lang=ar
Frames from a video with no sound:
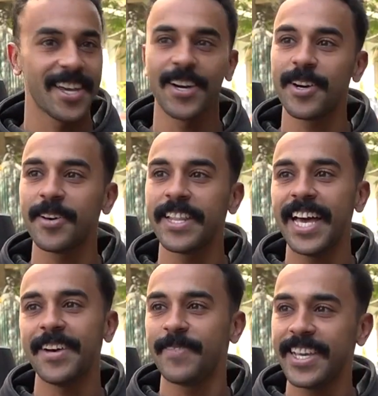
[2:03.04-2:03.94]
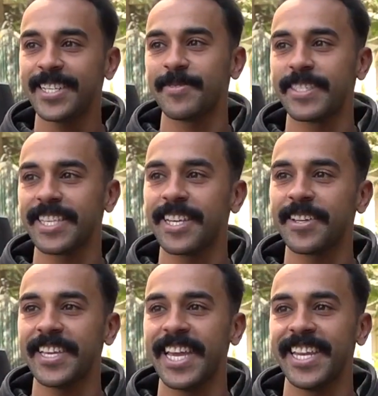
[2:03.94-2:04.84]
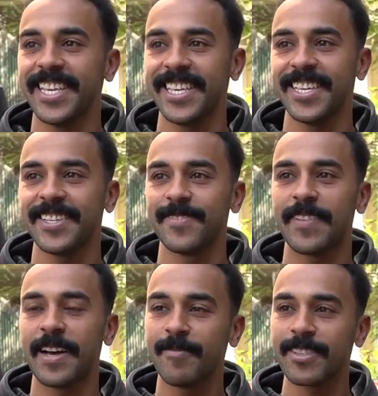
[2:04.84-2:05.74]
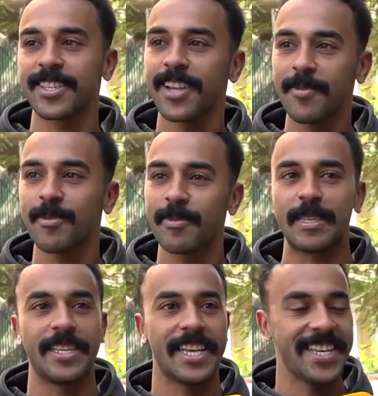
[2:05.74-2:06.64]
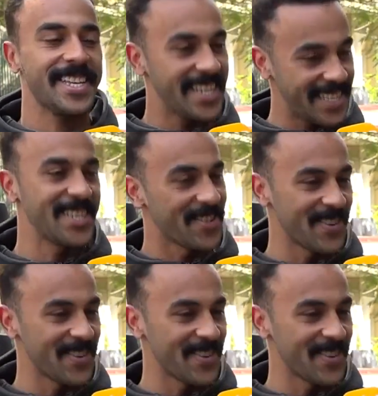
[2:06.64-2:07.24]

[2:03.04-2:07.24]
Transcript: اه لا ماشي بس انا يعني محمد صلاح بص بس كريستيانو